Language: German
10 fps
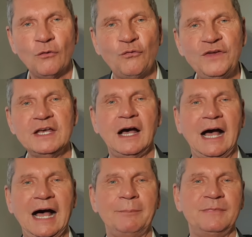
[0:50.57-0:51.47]

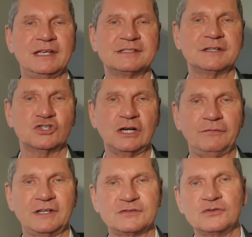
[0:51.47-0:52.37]
Wir haben es
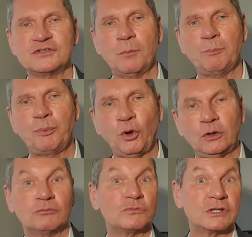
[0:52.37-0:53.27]
geschafft, dass unsere
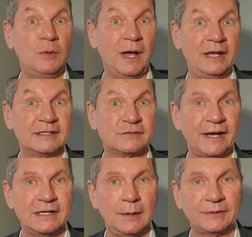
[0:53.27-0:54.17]
Brücken, immerhin
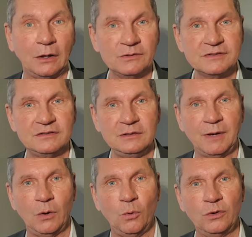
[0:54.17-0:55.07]
zweieinhalbtausend, die
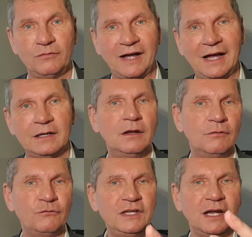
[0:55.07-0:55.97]
marode waren,
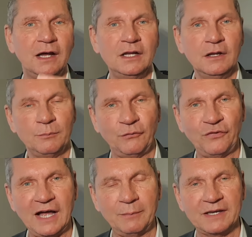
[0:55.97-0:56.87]
wieder
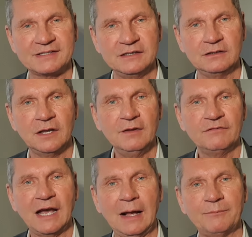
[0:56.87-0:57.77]
befahrbar sind.
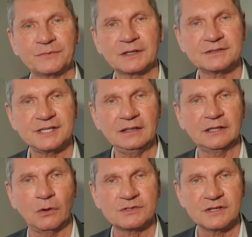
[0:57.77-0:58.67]
Wir haben
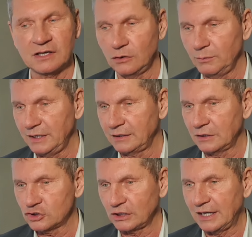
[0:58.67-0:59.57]
zehntausende
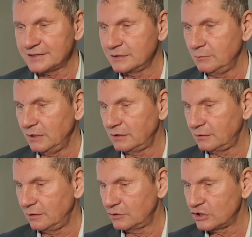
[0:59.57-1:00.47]
Kilometer Straße
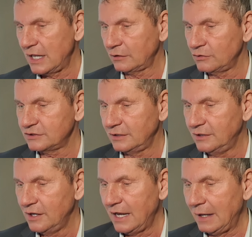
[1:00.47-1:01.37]
mit äh, Schlaglöchern,
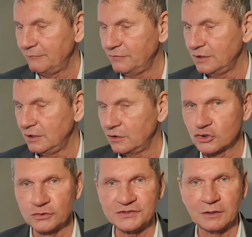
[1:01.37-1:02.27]
haben haben wir in
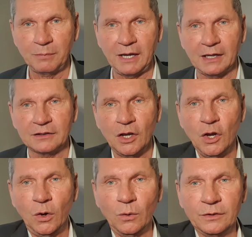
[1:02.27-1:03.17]
Schuss gebracht
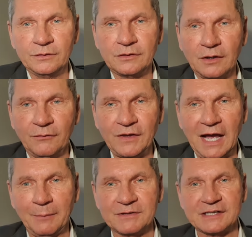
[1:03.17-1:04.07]
und äh,
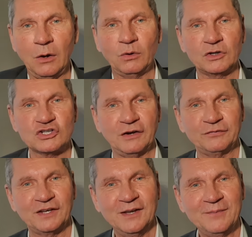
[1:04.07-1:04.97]
wir haben es auch
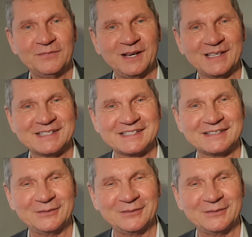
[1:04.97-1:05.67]
geschafft, dass,